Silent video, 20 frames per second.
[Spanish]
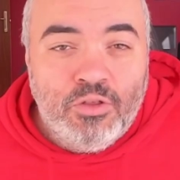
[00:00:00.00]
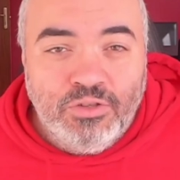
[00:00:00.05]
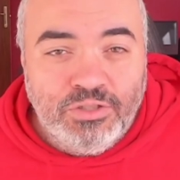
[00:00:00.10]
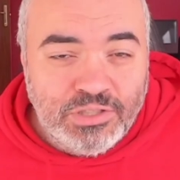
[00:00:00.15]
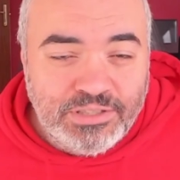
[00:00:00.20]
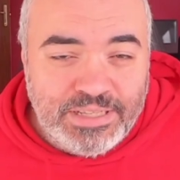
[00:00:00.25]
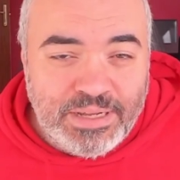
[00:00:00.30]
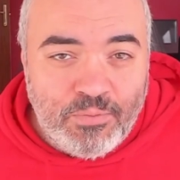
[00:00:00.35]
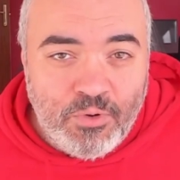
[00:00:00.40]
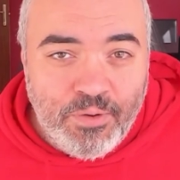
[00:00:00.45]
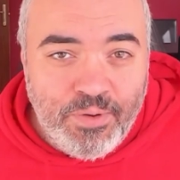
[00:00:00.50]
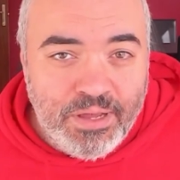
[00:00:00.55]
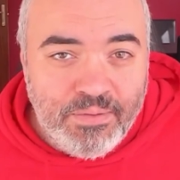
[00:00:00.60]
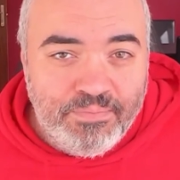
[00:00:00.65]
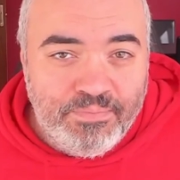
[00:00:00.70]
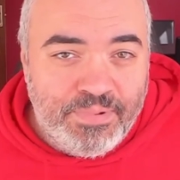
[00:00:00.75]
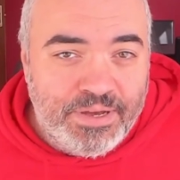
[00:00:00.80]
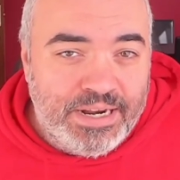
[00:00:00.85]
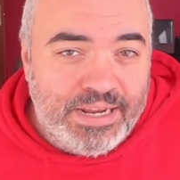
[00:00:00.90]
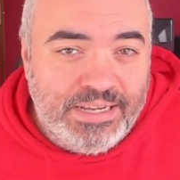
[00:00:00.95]
esto está muy
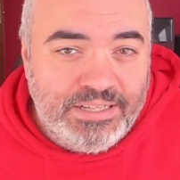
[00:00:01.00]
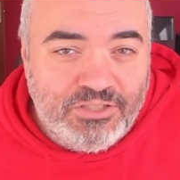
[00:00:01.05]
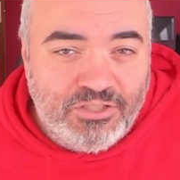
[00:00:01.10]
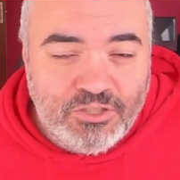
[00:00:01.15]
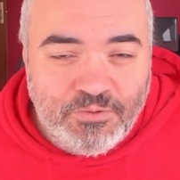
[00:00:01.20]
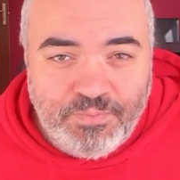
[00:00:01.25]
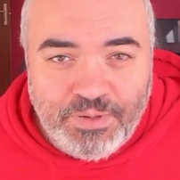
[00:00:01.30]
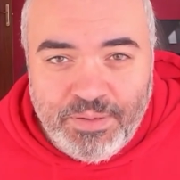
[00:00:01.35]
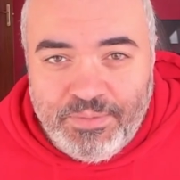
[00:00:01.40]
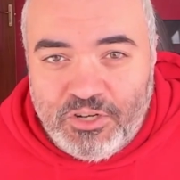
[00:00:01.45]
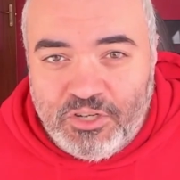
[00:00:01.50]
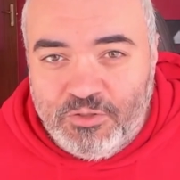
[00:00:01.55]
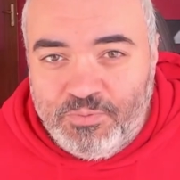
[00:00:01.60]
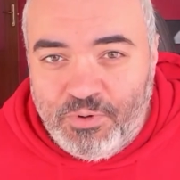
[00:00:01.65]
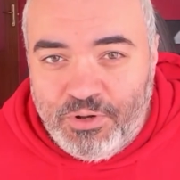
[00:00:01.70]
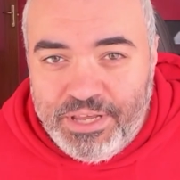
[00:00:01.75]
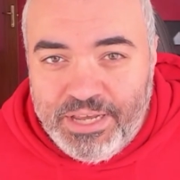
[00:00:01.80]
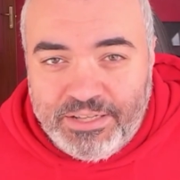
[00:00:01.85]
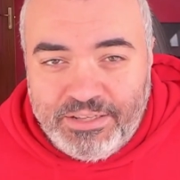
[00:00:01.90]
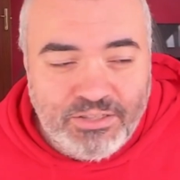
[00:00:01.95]
bien para esos primeros
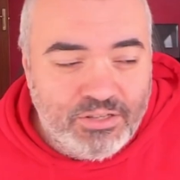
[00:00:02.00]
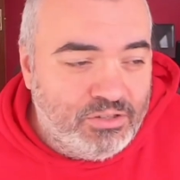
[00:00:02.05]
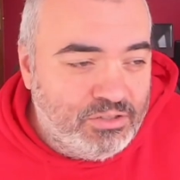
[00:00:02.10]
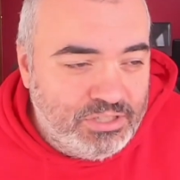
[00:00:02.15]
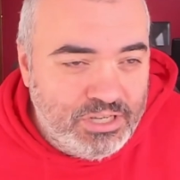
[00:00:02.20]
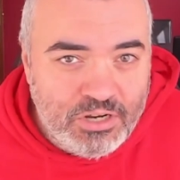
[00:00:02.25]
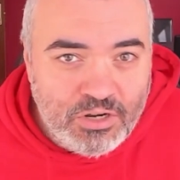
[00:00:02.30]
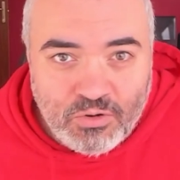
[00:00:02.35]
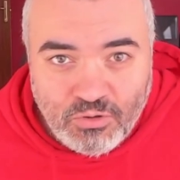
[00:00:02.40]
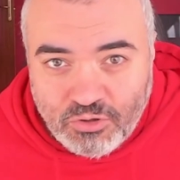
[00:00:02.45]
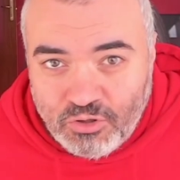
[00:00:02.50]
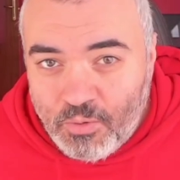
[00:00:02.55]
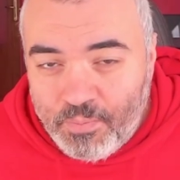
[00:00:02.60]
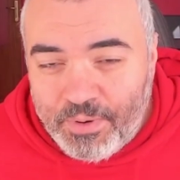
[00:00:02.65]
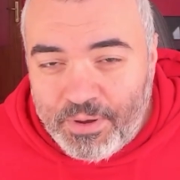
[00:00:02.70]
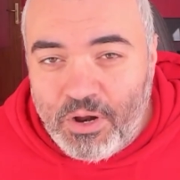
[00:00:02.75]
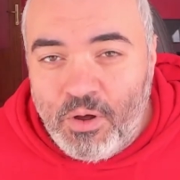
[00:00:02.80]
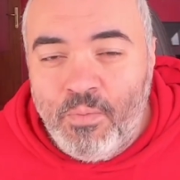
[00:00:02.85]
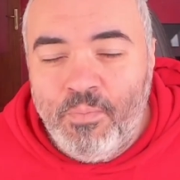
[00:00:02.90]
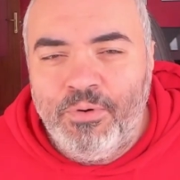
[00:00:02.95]
proyectos, incluso
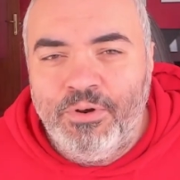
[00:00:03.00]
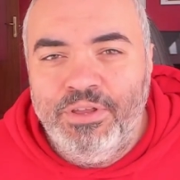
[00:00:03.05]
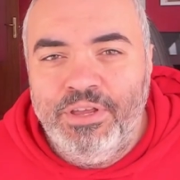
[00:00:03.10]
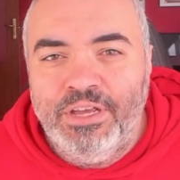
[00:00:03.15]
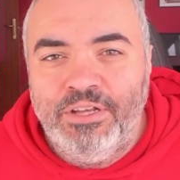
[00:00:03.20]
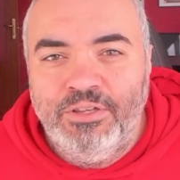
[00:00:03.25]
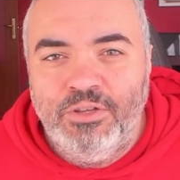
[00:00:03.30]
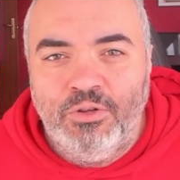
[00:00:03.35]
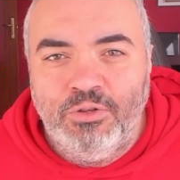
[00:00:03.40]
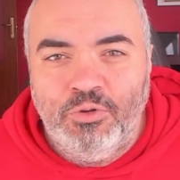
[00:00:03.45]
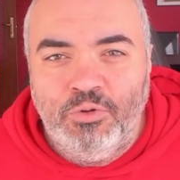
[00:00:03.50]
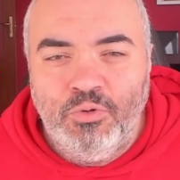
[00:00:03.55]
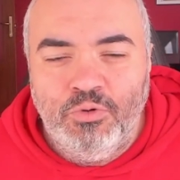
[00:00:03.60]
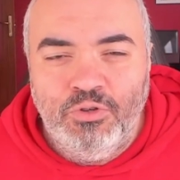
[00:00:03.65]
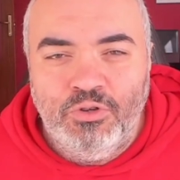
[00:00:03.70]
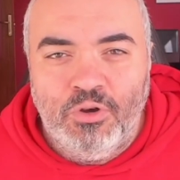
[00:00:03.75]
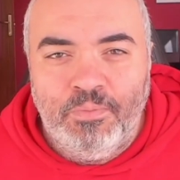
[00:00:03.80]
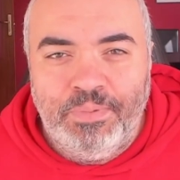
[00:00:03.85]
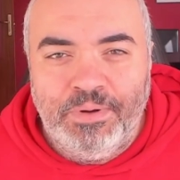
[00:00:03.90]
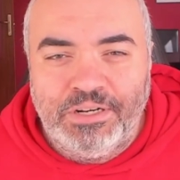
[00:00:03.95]
para un proyecto
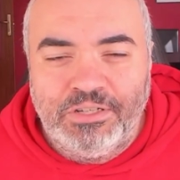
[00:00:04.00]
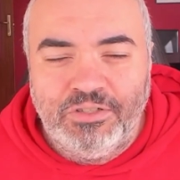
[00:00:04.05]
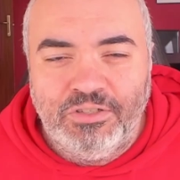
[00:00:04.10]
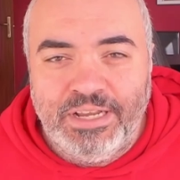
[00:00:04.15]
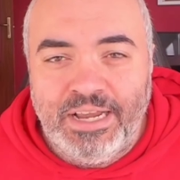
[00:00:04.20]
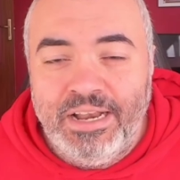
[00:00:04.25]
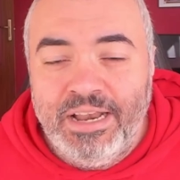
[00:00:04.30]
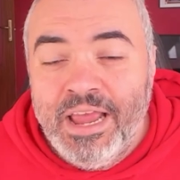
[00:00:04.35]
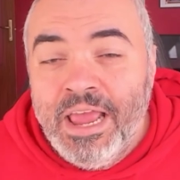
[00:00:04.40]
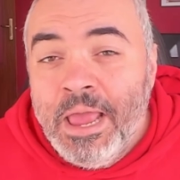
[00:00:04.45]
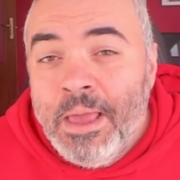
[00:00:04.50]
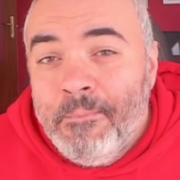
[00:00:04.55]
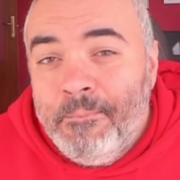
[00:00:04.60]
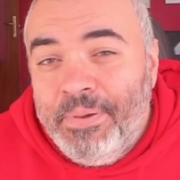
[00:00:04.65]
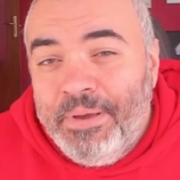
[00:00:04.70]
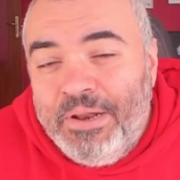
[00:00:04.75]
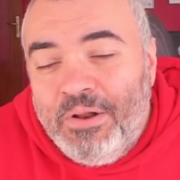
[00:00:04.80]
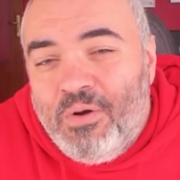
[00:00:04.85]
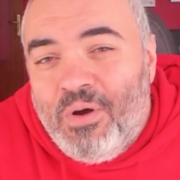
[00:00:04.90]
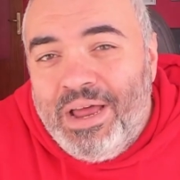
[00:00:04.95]
tuyo personal,
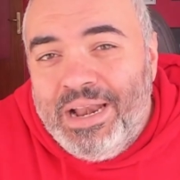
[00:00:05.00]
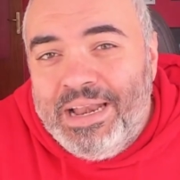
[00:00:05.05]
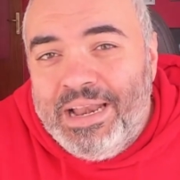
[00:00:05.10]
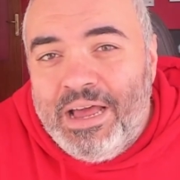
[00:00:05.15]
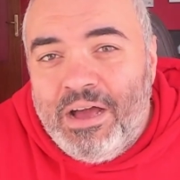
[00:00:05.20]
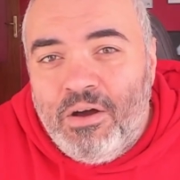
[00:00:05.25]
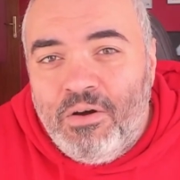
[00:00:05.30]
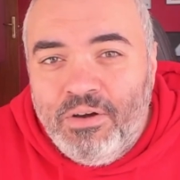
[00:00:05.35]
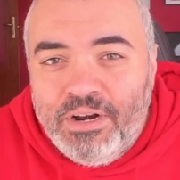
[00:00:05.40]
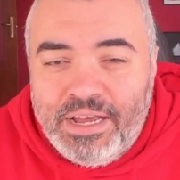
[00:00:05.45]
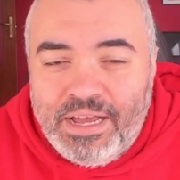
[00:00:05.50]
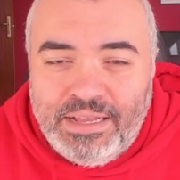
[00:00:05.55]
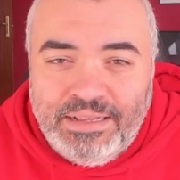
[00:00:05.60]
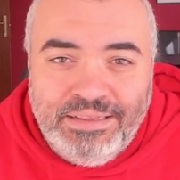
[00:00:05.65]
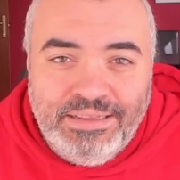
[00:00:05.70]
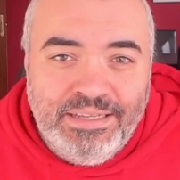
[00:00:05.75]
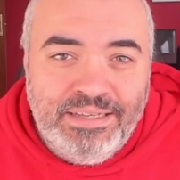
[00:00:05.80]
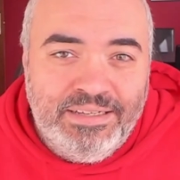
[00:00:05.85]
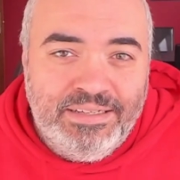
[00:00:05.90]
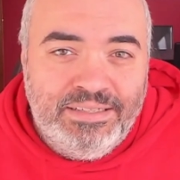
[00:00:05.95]
pero a la hora
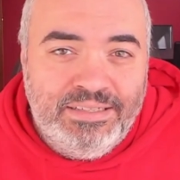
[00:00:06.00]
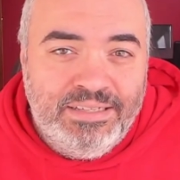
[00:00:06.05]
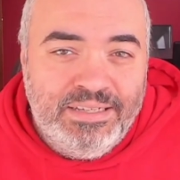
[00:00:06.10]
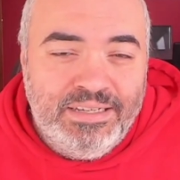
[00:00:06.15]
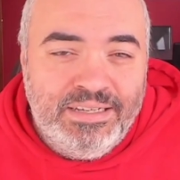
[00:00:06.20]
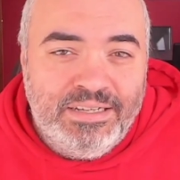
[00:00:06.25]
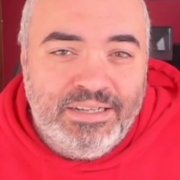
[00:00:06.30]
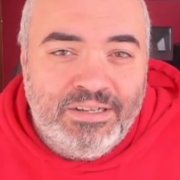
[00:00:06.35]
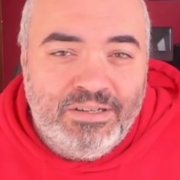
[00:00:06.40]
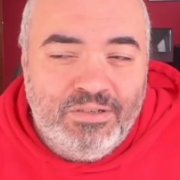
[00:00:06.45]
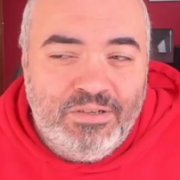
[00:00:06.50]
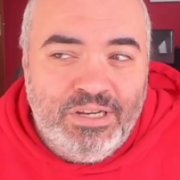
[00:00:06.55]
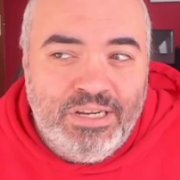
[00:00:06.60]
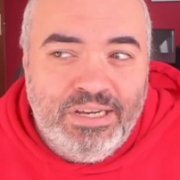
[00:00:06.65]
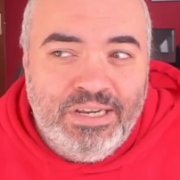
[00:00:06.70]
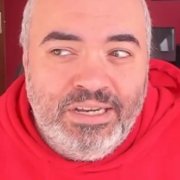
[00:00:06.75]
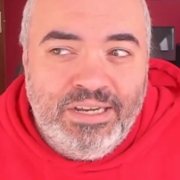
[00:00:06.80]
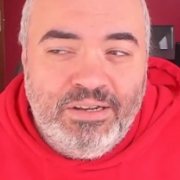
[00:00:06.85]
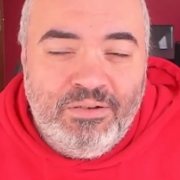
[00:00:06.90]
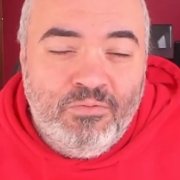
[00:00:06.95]
de ser
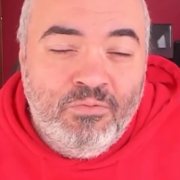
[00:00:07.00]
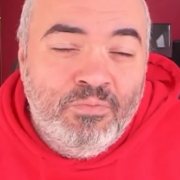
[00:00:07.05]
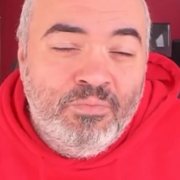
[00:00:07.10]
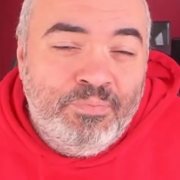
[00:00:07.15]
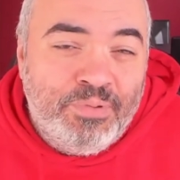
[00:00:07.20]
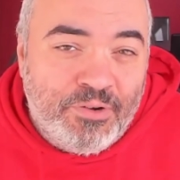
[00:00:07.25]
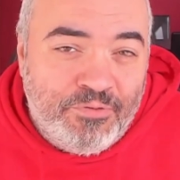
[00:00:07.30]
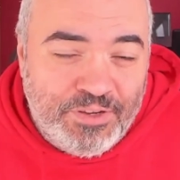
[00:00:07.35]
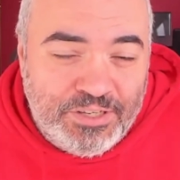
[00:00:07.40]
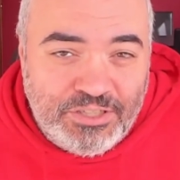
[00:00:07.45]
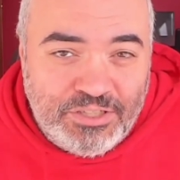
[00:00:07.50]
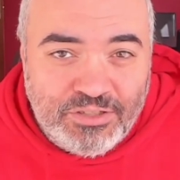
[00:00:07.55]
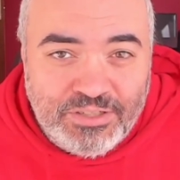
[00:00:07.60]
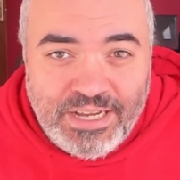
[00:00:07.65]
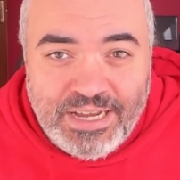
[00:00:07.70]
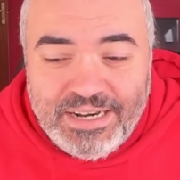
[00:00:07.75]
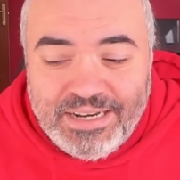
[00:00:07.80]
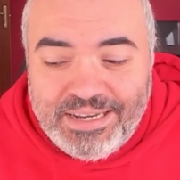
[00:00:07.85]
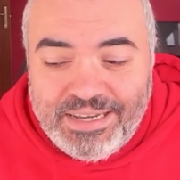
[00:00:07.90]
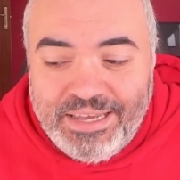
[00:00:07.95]
eh, un
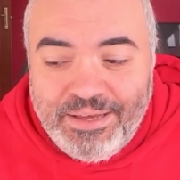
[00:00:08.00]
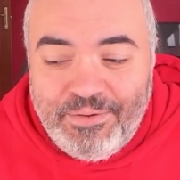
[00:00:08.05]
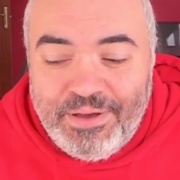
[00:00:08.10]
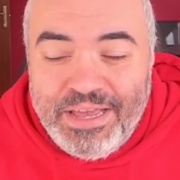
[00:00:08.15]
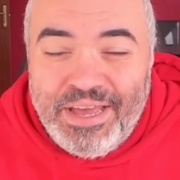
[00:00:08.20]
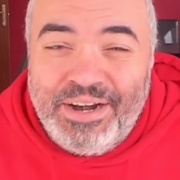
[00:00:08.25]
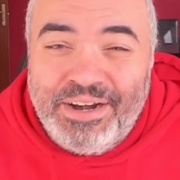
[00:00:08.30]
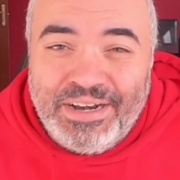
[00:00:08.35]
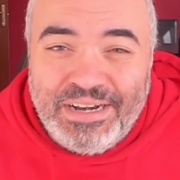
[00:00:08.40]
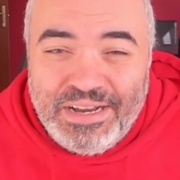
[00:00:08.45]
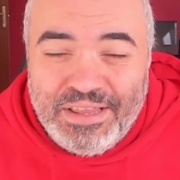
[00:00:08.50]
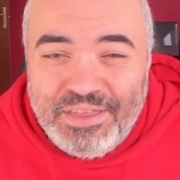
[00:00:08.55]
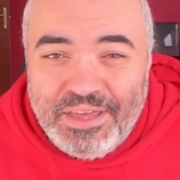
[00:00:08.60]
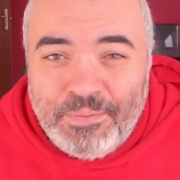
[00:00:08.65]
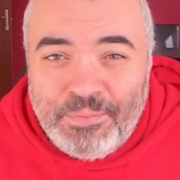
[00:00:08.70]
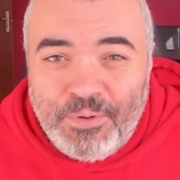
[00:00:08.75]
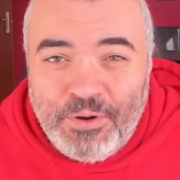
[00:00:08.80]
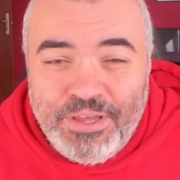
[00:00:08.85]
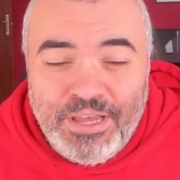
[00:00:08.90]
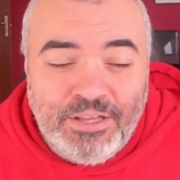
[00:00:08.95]
profesional que vaya a
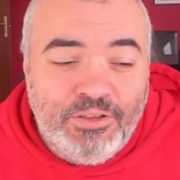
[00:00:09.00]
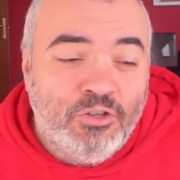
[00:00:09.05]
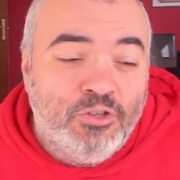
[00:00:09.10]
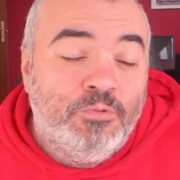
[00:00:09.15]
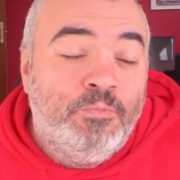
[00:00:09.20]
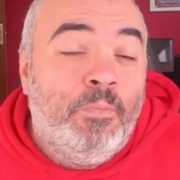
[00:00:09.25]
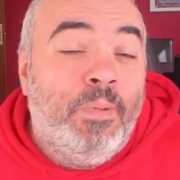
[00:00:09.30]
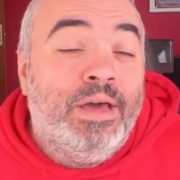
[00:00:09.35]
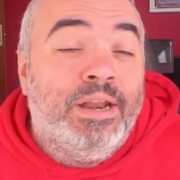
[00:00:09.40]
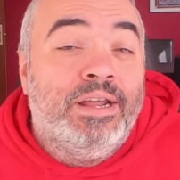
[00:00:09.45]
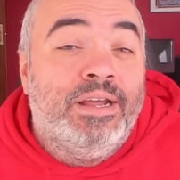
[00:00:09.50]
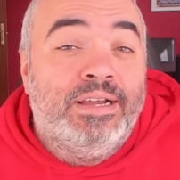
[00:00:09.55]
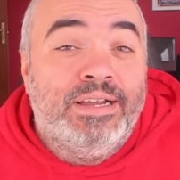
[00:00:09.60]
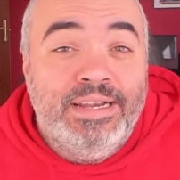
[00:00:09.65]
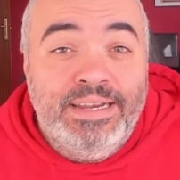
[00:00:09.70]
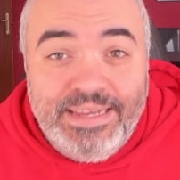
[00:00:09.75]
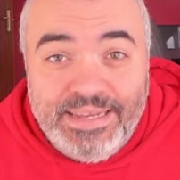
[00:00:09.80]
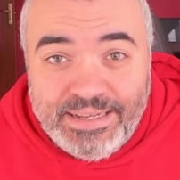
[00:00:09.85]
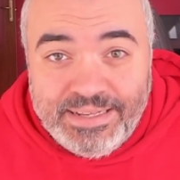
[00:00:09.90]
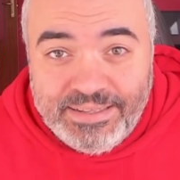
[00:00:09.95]
realizar proyectos para
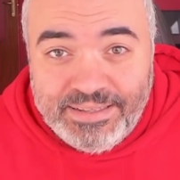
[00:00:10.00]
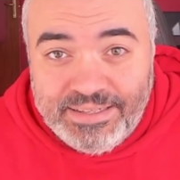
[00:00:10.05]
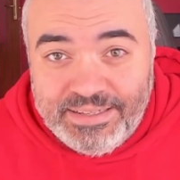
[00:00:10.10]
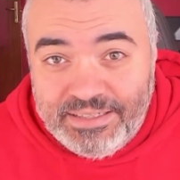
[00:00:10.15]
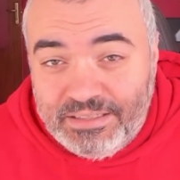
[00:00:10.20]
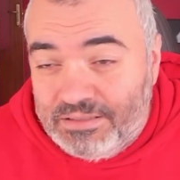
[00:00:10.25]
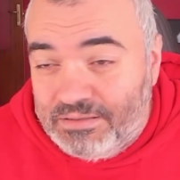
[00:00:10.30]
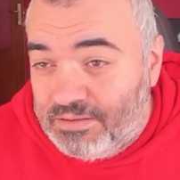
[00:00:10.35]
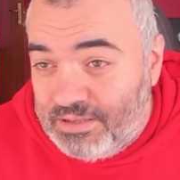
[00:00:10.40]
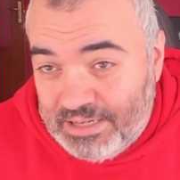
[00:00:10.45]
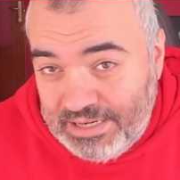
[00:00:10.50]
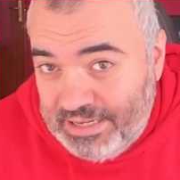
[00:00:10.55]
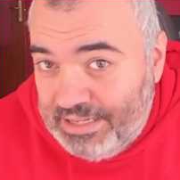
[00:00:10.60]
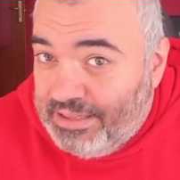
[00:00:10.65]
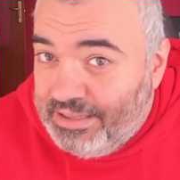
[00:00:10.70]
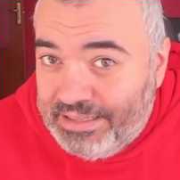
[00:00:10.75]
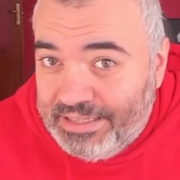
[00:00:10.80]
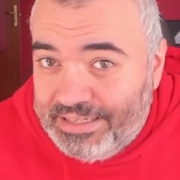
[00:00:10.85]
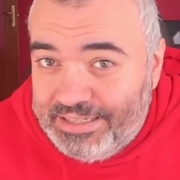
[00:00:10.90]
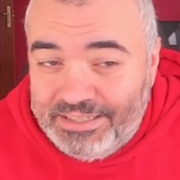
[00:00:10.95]
clientes,
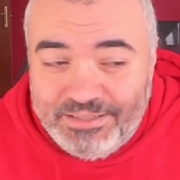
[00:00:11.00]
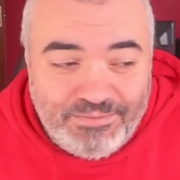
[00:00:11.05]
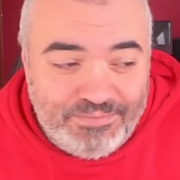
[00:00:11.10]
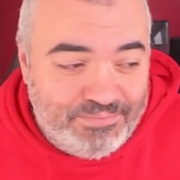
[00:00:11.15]
clientes,